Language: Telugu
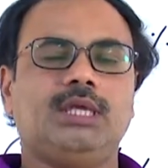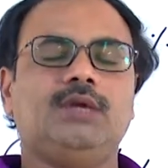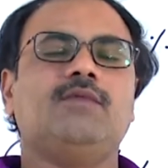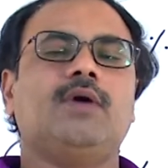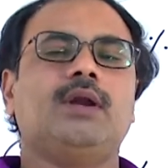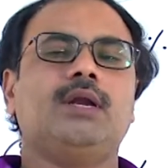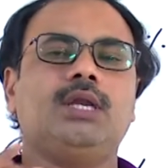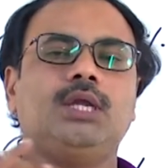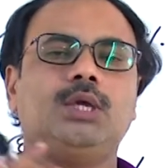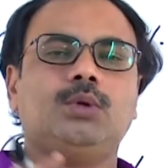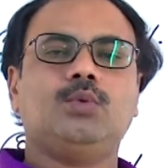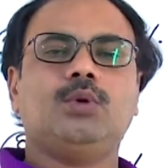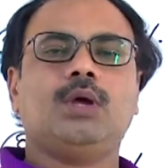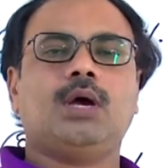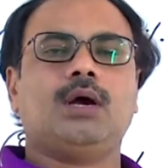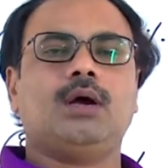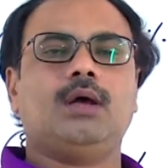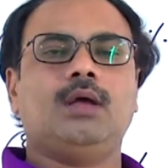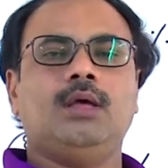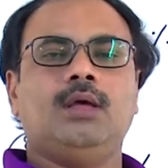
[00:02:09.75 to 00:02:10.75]
ఇవన్నీ కూడా
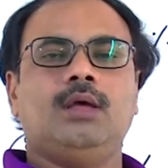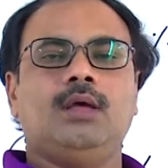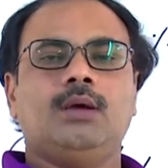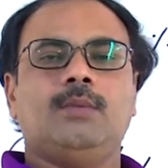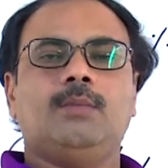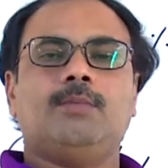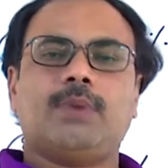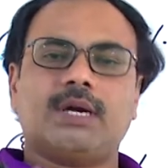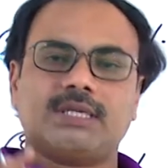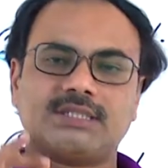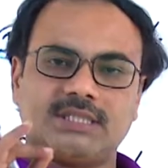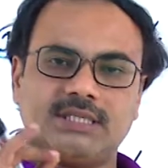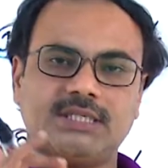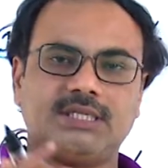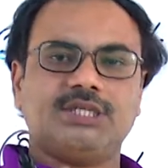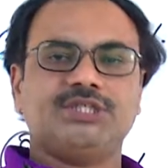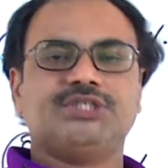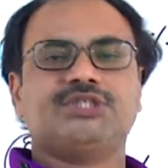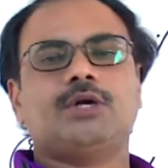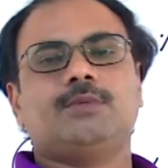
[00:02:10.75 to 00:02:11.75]

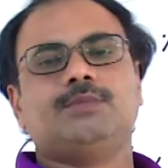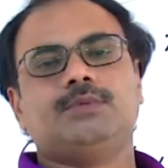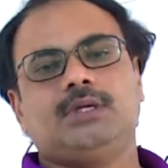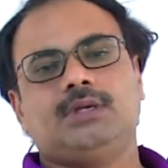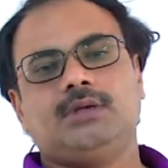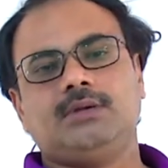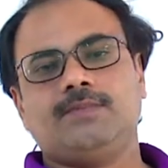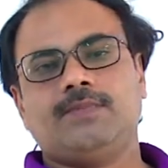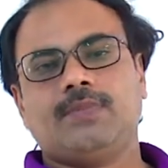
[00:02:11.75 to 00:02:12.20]
పర్సంటేజ్ చాప్టర్